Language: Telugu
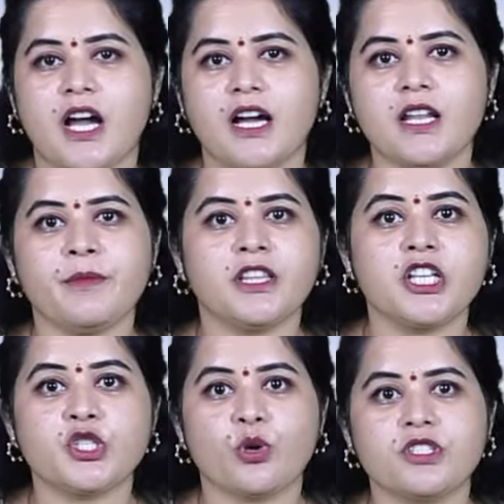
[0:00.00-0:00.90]
చాలా
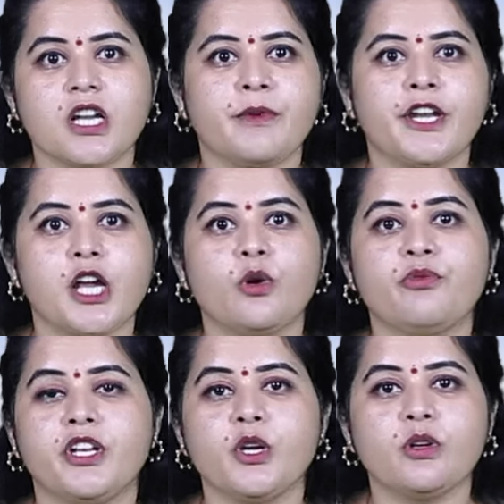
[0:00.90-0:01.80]
మంది సోషల్ మీడియాలో
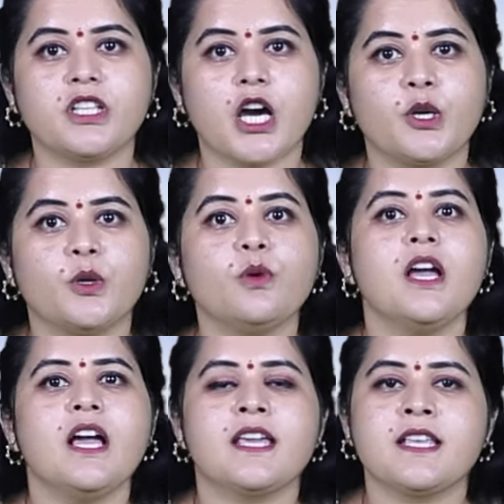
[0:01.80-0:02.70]
వినియోగదారులు
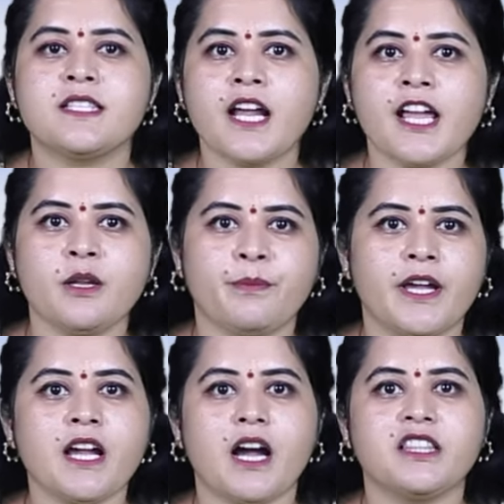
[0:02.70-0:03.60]

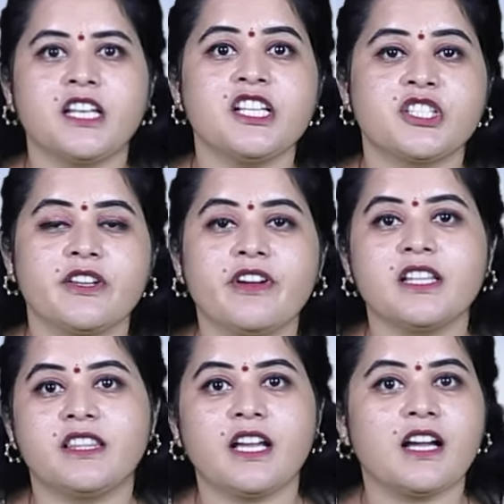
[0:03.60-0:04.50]
పై అతని
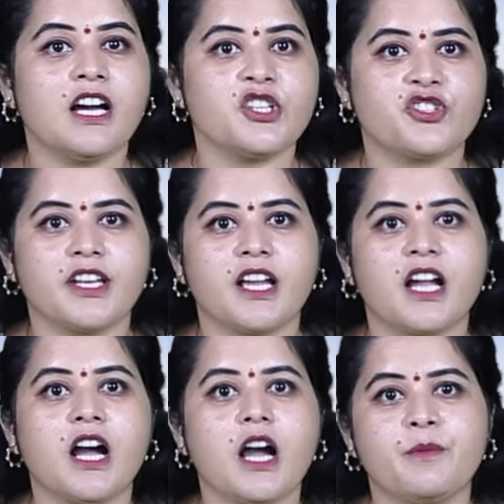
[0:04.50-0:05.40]
చివరి ధిక్కార
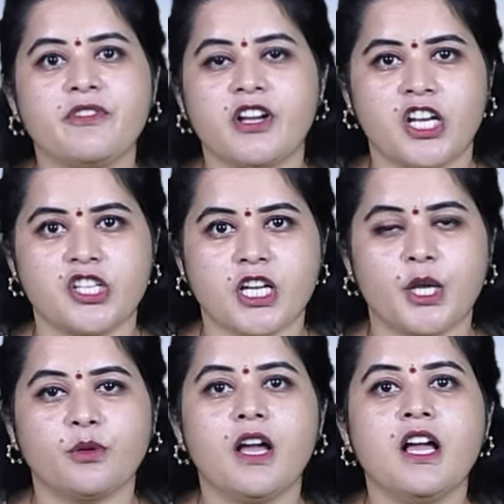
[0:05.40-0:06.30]
చర్యగా
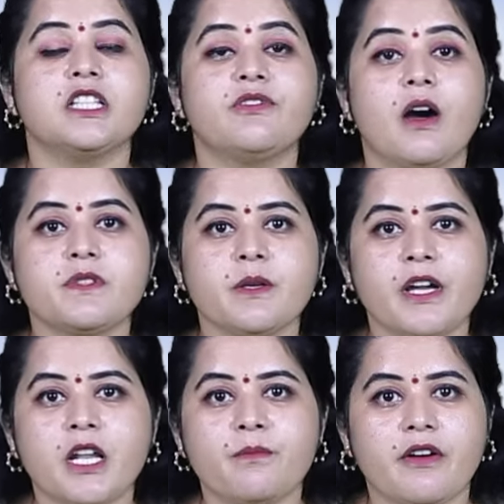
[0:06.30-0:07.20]
అభివర్ణించారు
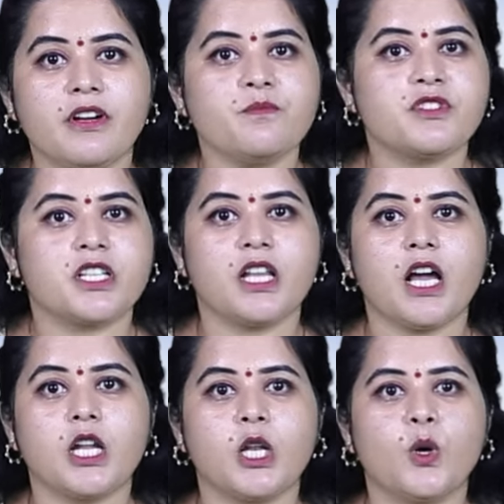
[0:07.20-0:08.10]
ధ్వంసమైన భవనం
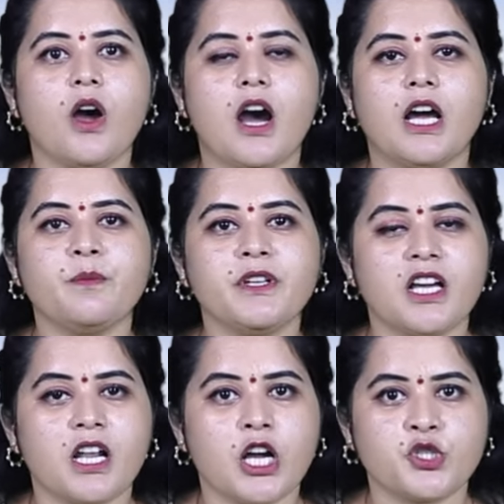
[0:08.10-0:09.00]
శిథిలాలలో ఆర్మీ
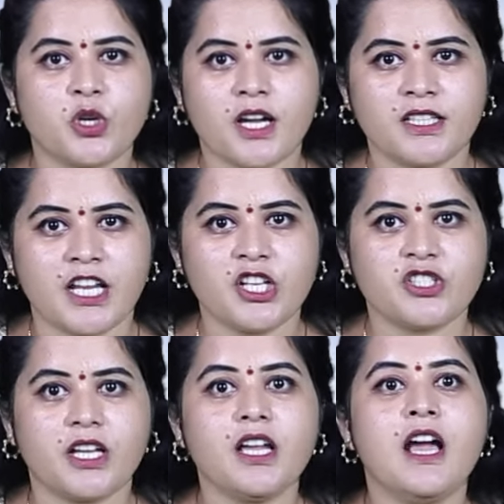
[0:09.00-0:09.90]
తరహా చొక్క
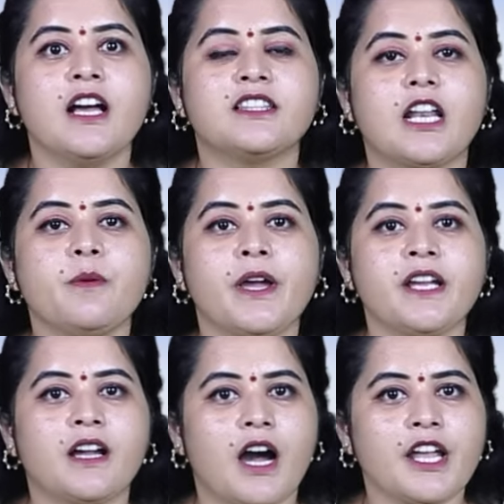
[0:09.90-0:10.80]
ధరించి తలపై
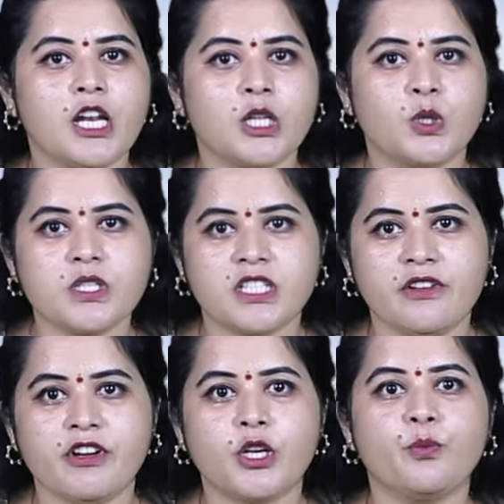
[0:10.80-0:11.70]
గాయాలతో
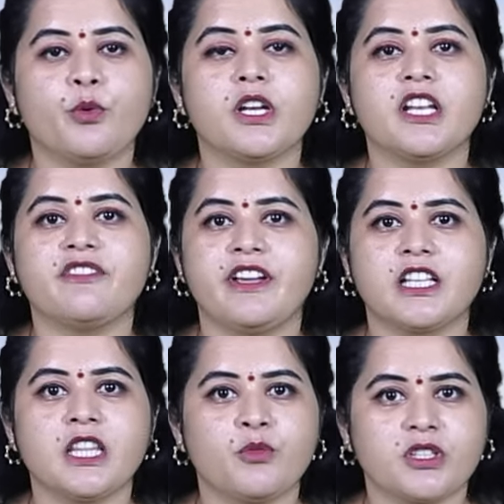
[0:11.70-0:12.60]
సిన్వర్ను పోలిన
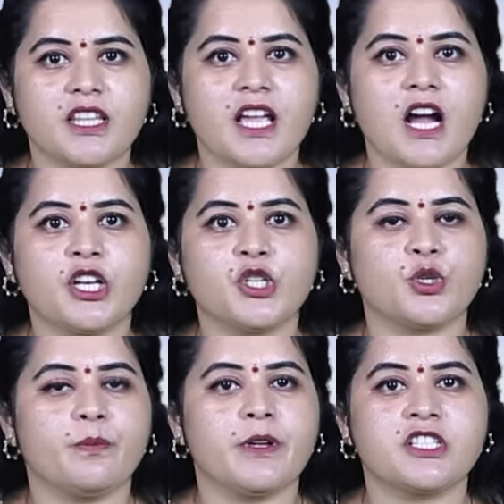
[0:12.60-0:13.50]
వ్యక్తి మృతదేహాన్ని
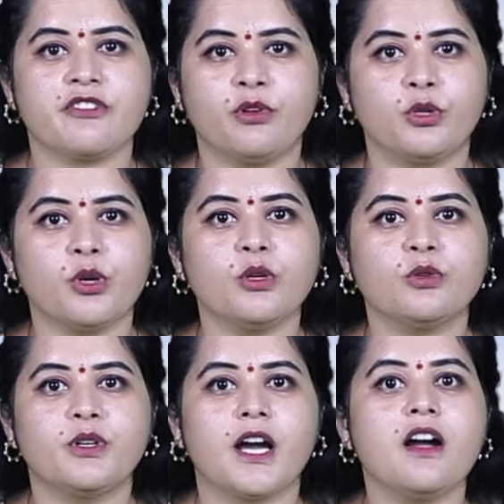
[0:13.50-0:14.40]
చూపించే ఫోటోలు
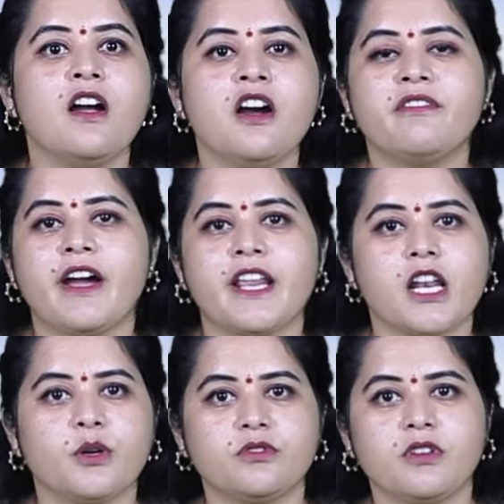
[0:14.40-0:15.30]
కూడా
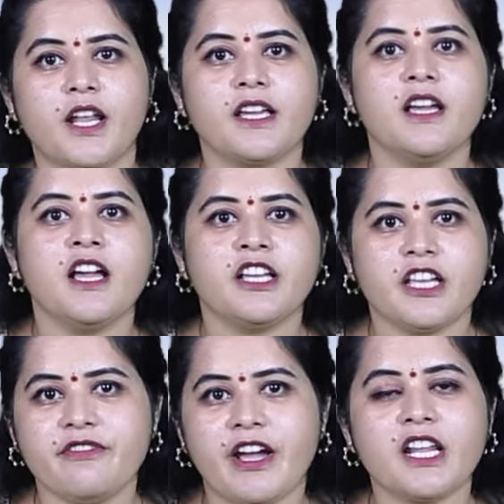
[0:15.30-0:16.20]
వైరల్ అవుతున్నాయి
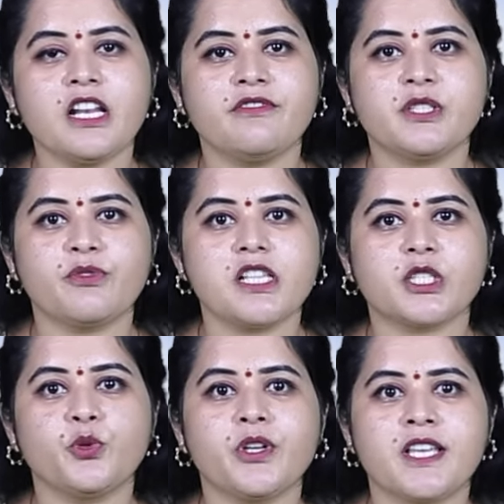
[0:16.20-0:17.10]
ఈ వైరల్
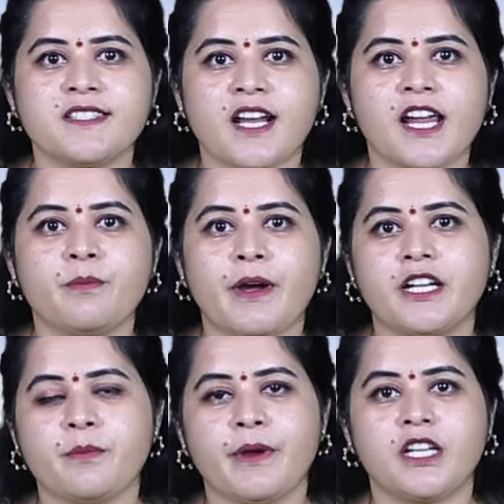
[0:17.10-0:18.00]
విజువల్స్ను ఇజ్రాయెల్
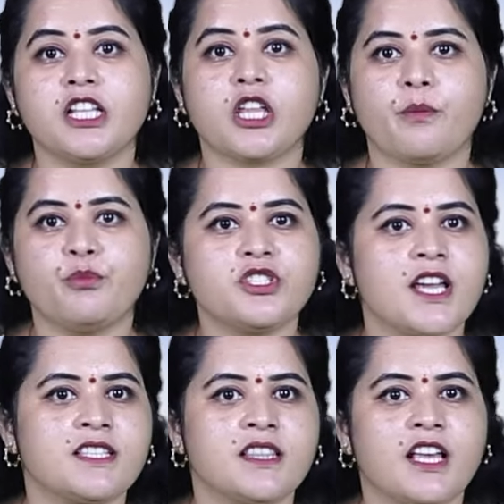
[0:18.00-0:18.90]
బయటపెట్టి తప్పు
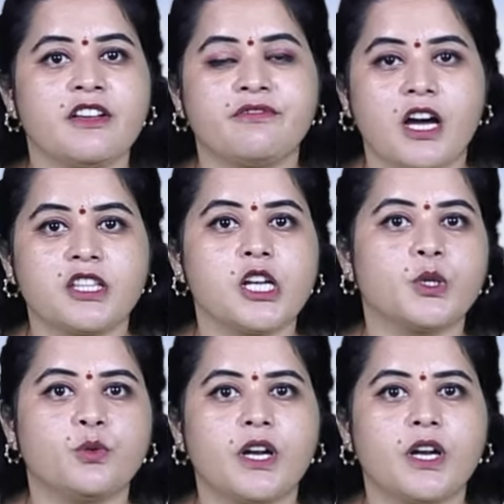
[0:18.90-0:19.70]
చేసిందనే వాదనలు